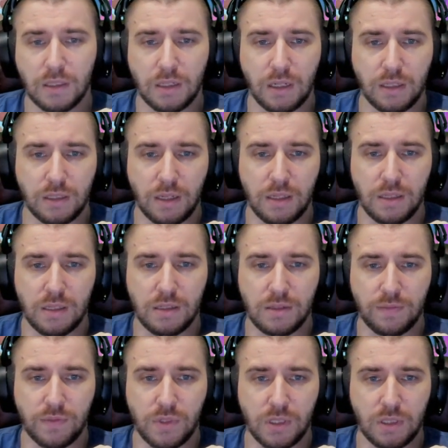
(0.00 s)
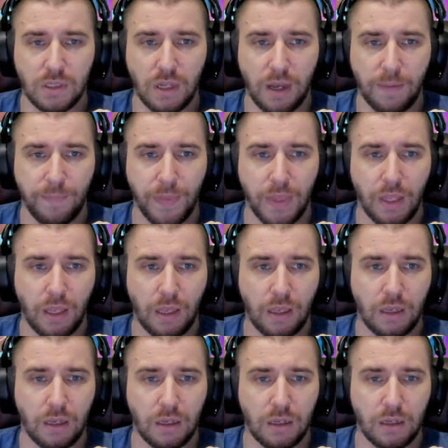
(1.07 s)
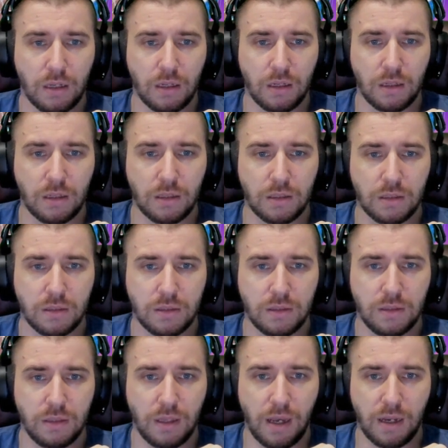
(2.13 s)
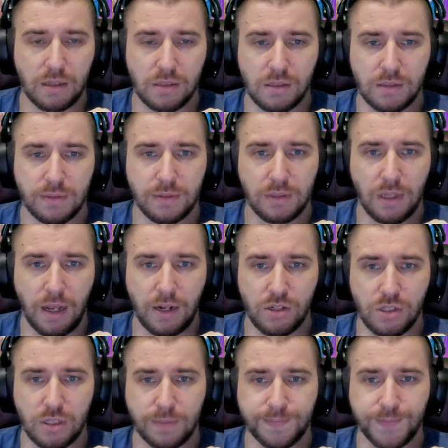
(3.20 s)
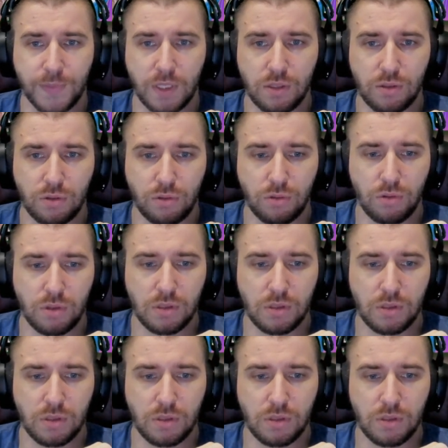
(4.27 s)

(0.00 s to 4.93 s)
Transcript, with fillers: она есть всегда. А, DAX, дальше. С другой